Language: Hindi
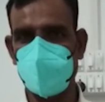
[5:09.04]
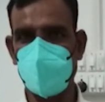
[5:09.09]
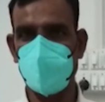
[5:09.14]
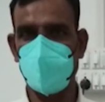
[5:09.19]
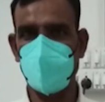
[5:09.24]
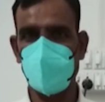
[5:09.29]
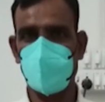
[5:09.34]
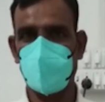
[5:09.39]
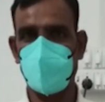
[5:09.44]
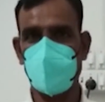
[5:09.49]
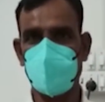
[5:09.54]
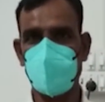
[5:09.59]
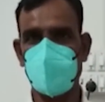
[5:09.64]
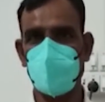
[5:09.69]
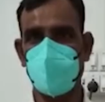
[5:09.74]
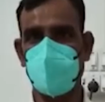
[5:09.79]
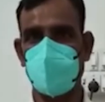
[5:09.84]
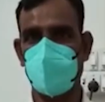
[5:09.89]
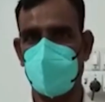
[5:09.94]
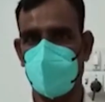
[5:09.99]
जी ने
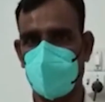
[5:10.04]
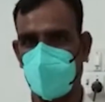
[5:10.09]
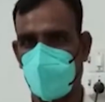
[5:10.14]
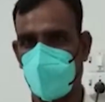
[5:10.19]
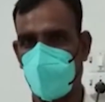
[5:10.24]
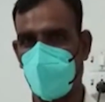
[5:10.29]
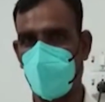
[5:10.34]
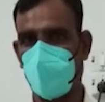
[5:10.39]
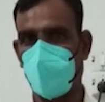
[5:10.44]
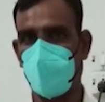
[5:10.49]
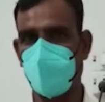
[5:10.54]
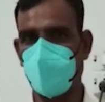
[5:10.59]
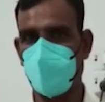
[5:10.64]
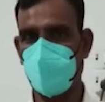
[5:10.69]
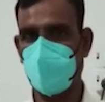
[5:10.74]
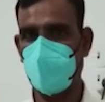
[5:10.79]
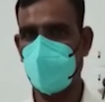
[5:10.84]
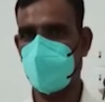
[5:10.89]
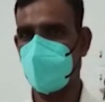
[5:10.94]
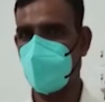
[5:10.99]
हाँ, कोरोना
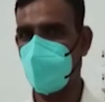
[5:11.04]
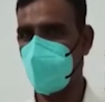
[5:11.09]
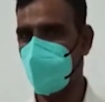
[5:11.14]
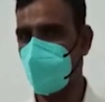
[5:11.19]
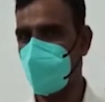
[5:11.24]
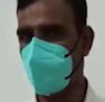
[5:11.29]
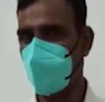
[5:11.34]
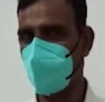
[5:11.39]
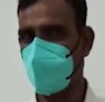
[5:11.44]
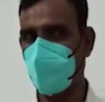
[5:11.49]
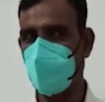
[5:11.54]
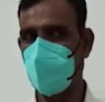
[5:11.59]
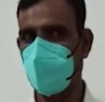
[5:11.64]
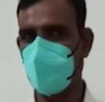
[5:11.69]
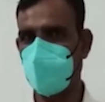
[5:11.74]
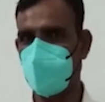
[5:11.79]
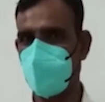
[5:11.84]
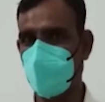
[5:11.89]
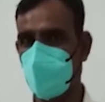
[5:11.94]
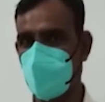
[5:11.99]
पीड़ित लोगों के लिए
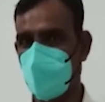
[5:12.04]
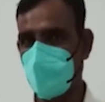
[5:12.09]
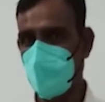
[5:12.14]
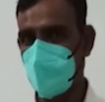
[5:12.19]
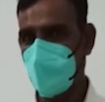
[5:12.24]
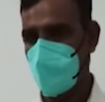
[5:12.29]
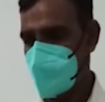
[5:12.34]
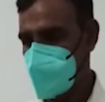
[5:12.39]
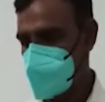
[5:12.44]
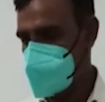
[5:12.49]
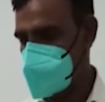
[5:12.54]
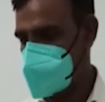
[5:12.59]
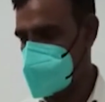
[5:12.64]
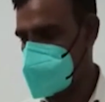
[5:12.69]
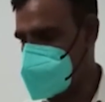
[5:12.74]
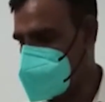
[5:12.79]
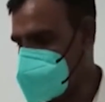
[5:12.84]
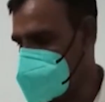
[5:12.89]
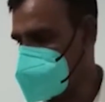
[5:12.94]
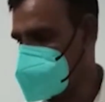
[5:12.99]
जो
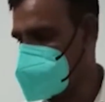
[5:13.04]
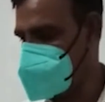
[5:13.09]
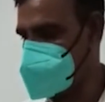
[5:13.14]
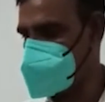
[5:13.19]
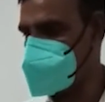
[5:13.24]
दवाई का